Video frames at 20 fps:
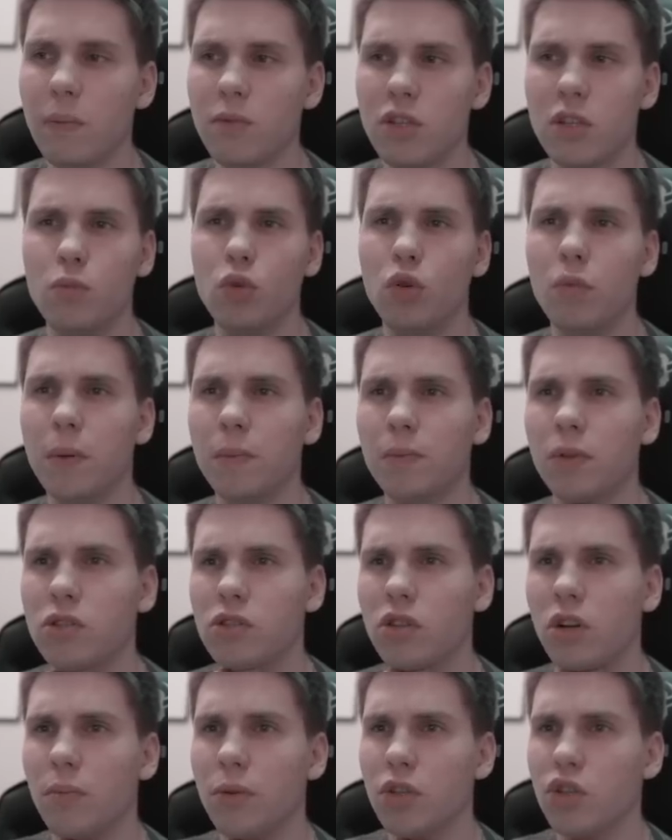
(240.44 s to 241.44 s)
Wiem, że mógłbym to
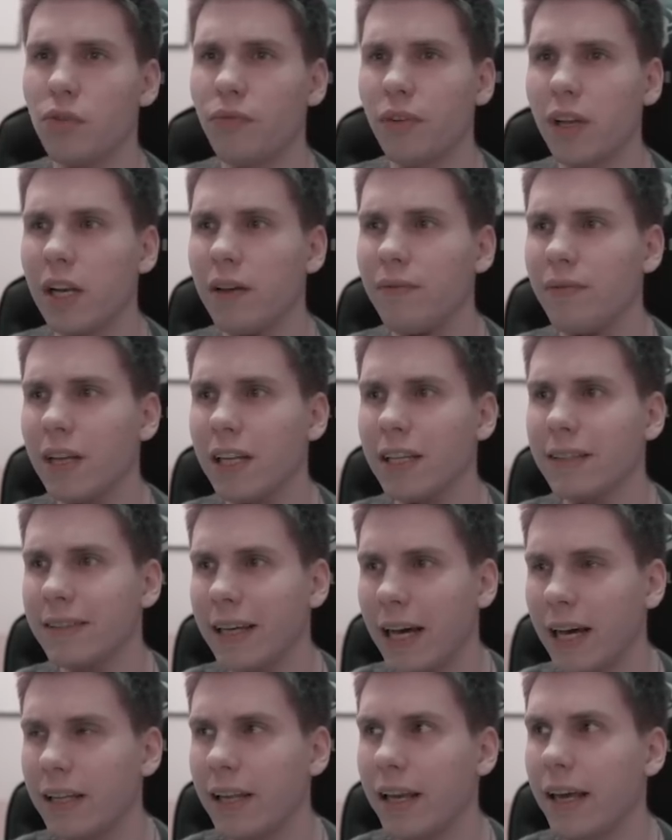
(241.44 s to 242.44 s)
zrobić o wiele, wiele
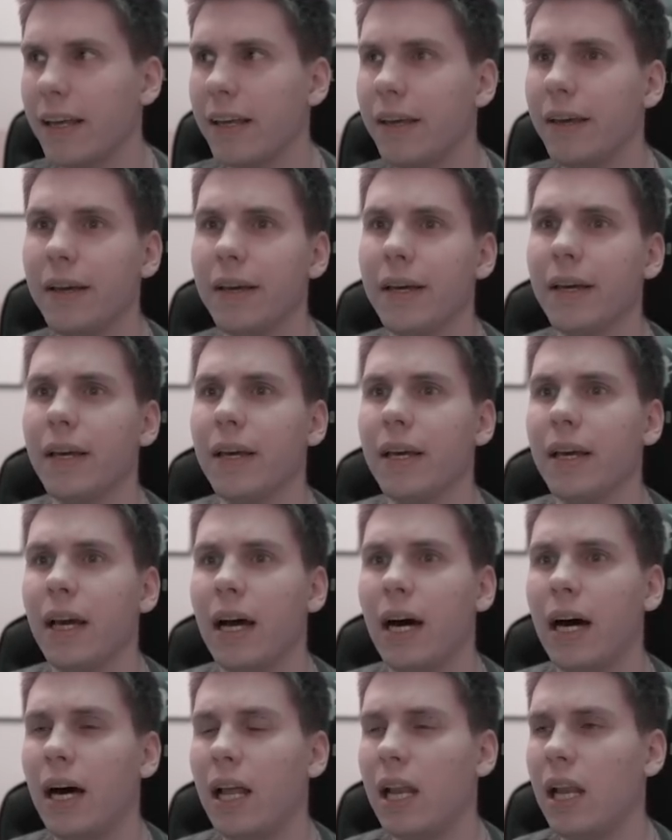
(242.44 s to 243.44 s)
taniej,
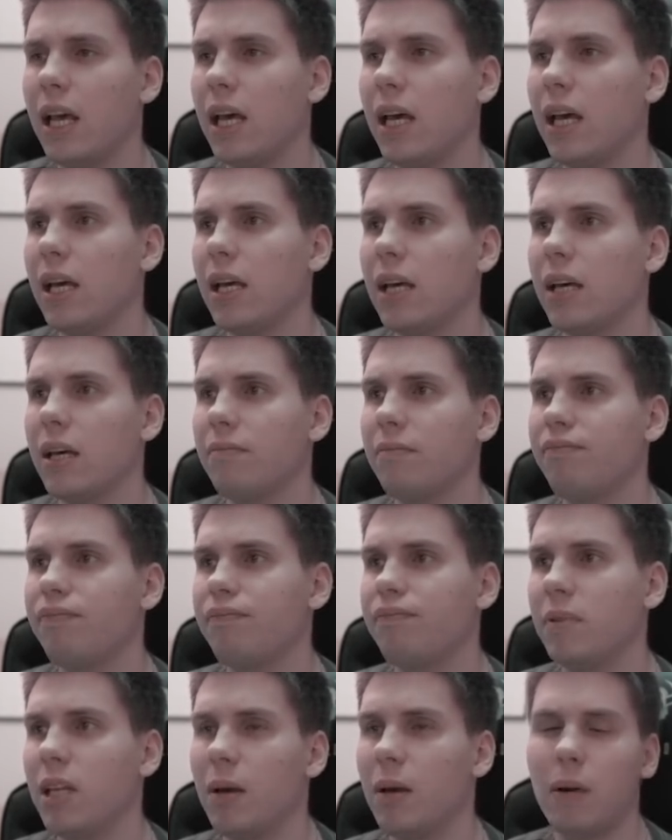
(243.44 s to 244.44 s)
ale
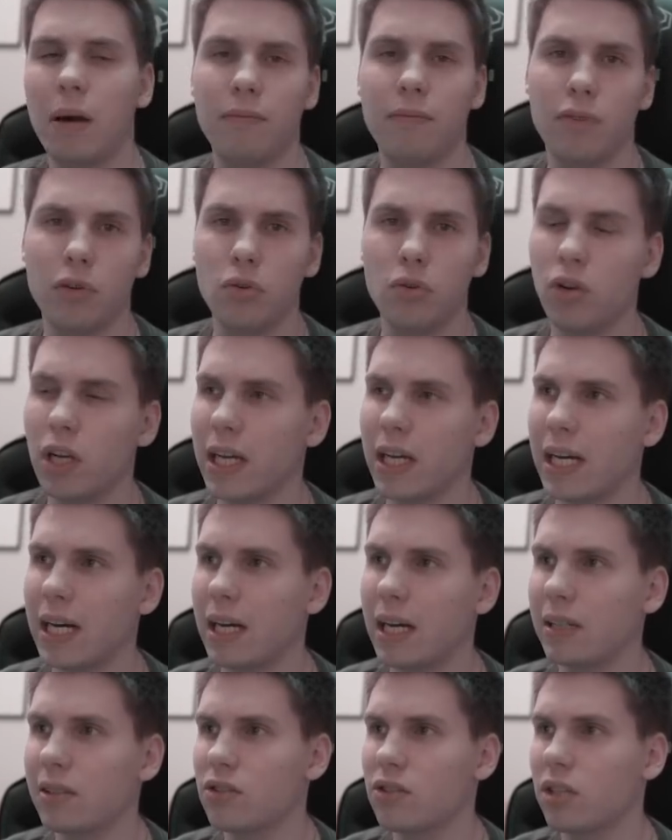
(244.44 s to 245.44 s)
nie mam w ogóle
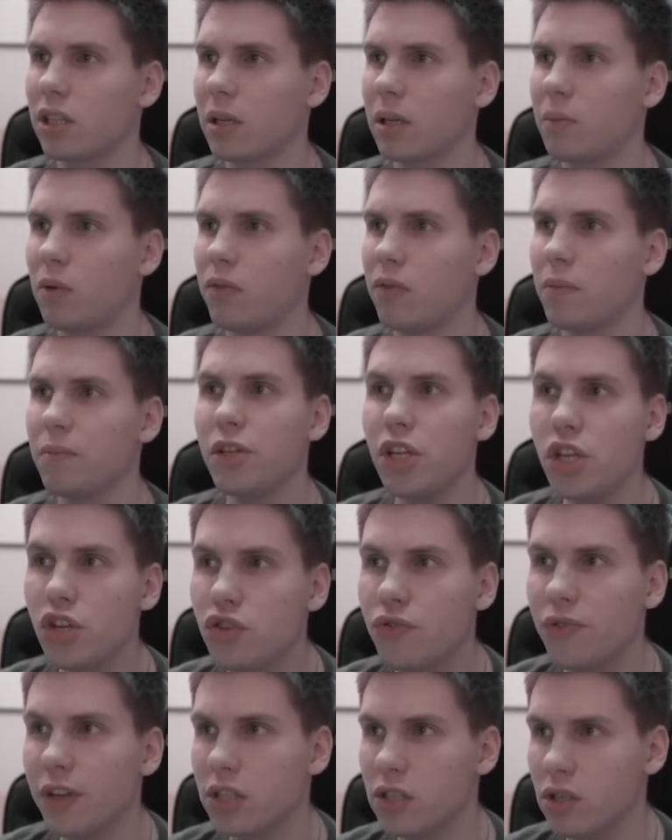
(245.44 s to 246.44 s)
kart, że tak powiem,
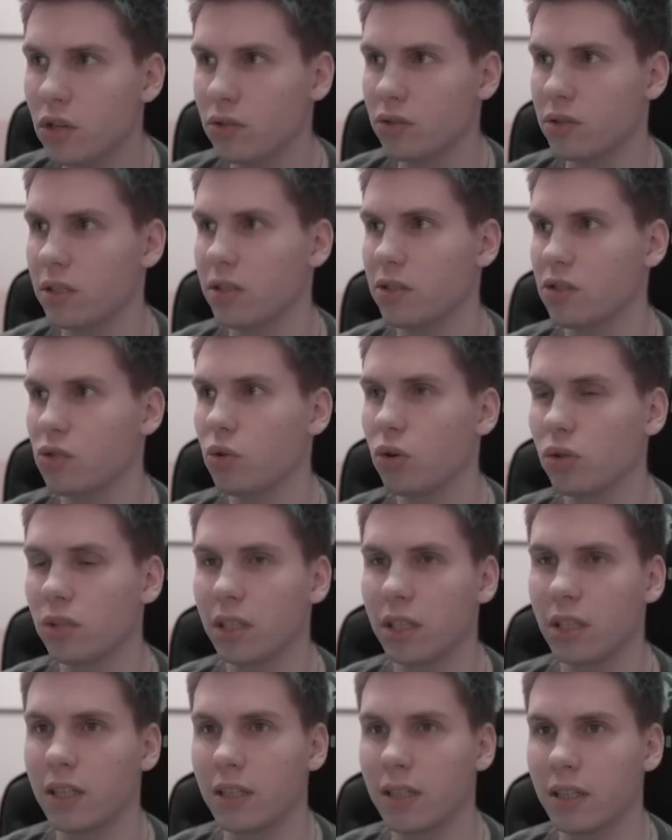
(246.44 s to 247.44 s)
nieświecących
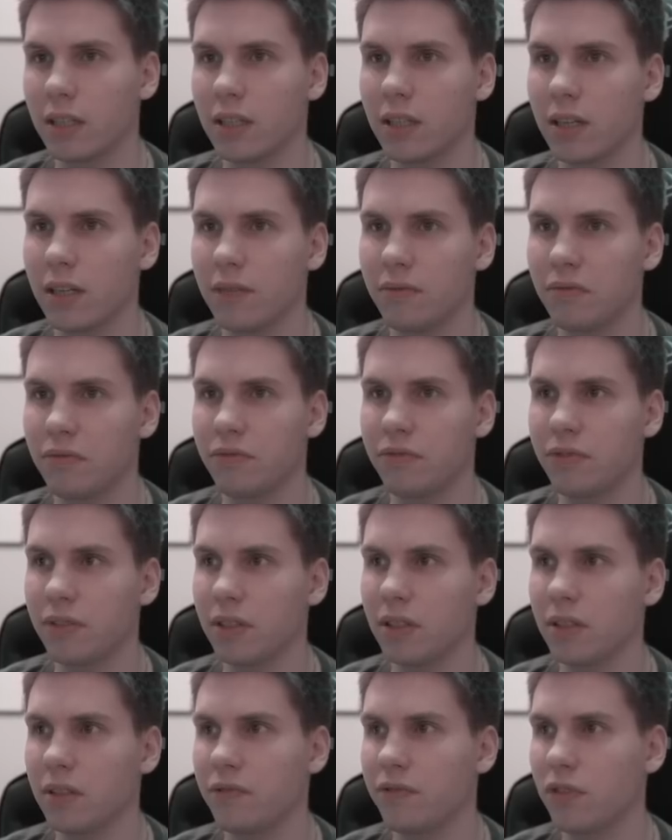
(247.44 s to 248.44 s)
złotych e,
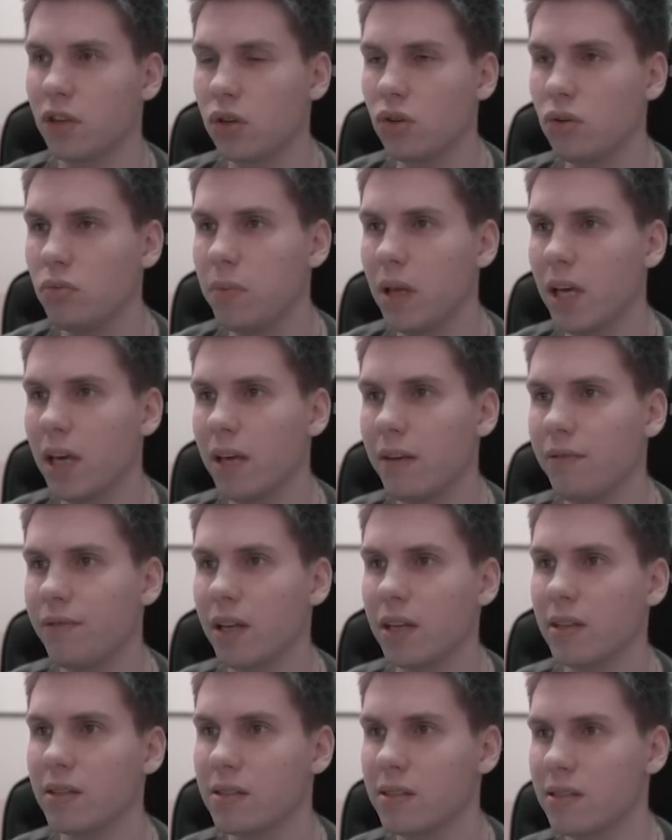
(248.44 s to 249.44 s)
w, w klubie,
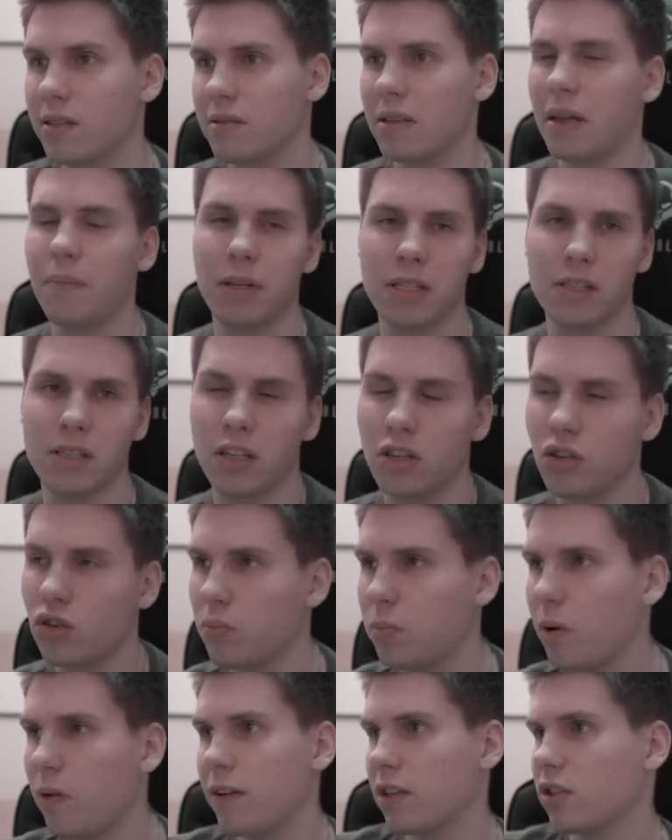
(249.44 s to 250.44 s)
więc zamiast ich
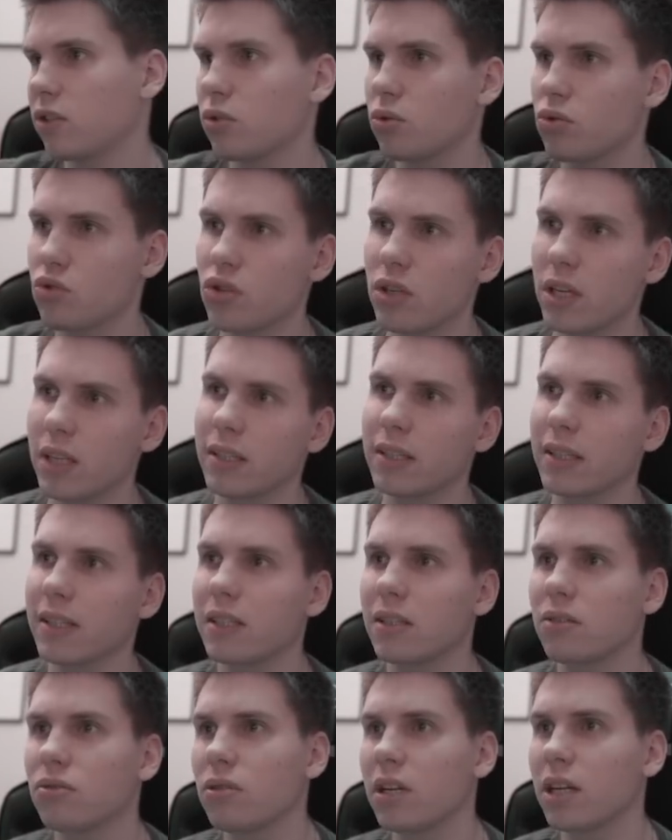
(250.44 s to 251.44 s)
kupować, to użyję
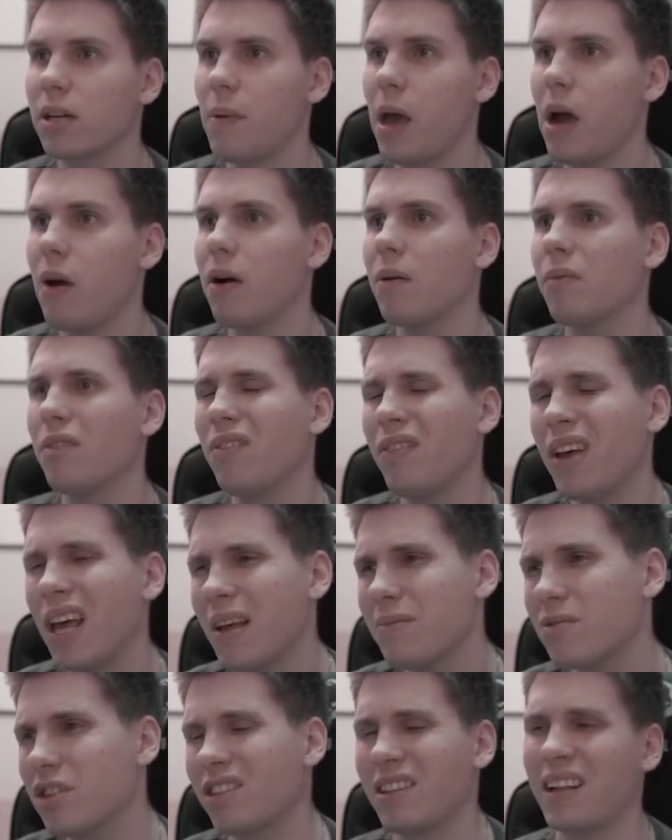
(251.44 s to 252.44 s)
tych, których miałem. No
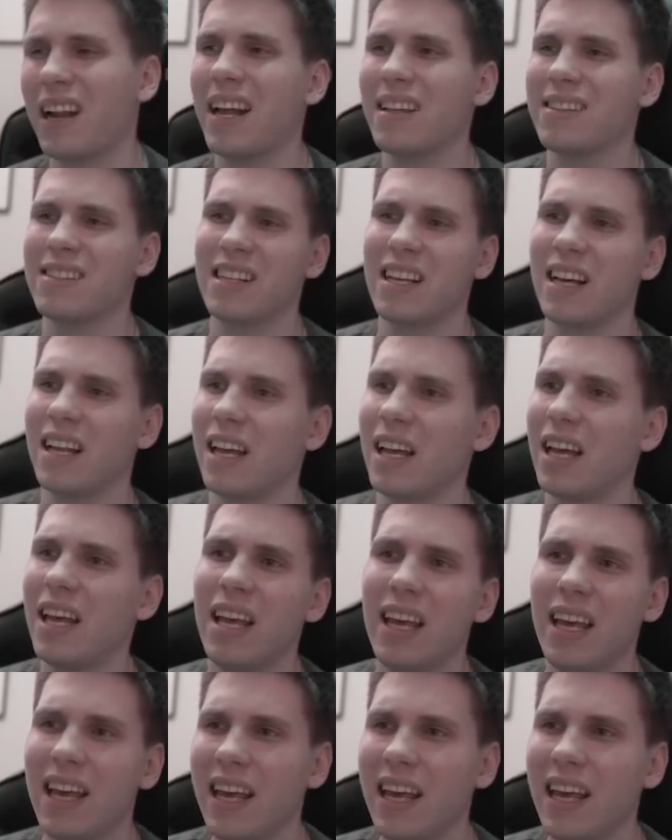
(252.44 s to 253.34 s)
wiem, że tracę, ale